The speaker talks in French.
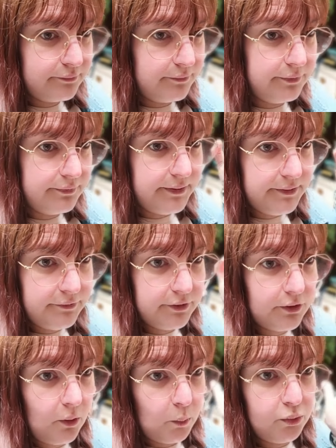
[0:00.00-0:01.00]
vous faites
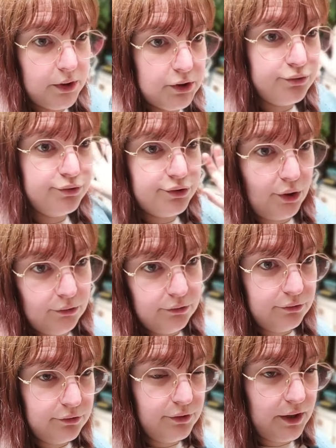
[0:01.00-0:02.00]
votre emploi du temps
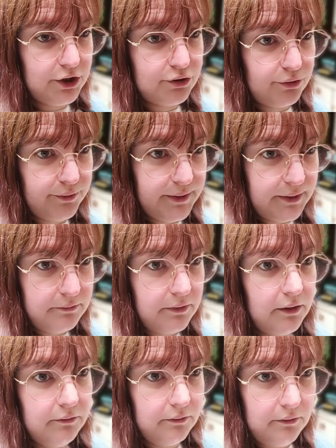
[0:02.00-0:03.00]
de la journée. Ben,